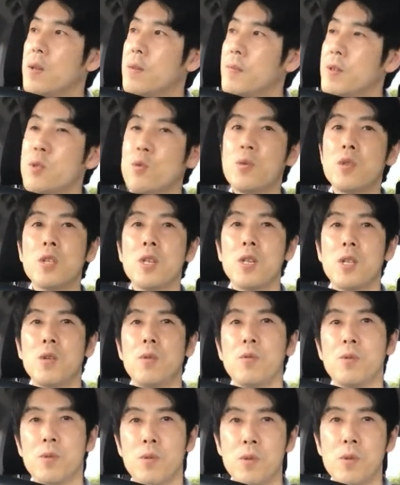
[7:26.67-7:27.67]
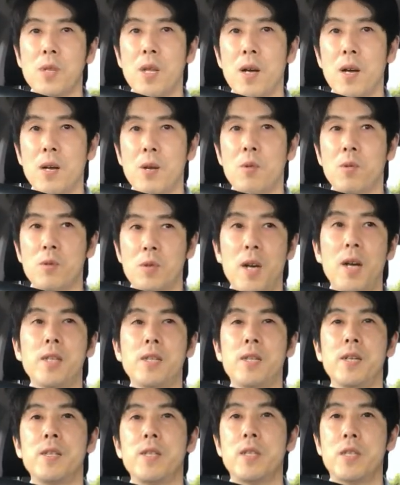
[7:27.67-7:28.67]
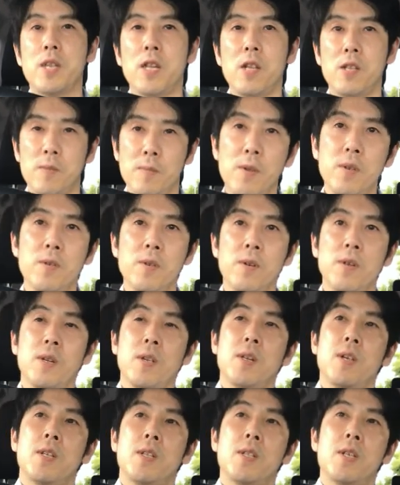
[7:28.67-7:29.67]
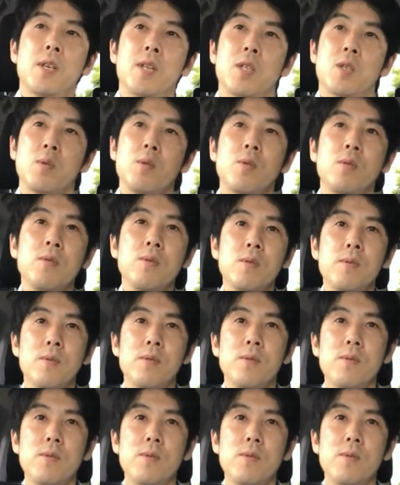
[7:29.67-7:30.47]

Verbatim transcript: まあ、正直驚いたことがあったんですけれどもだからそういう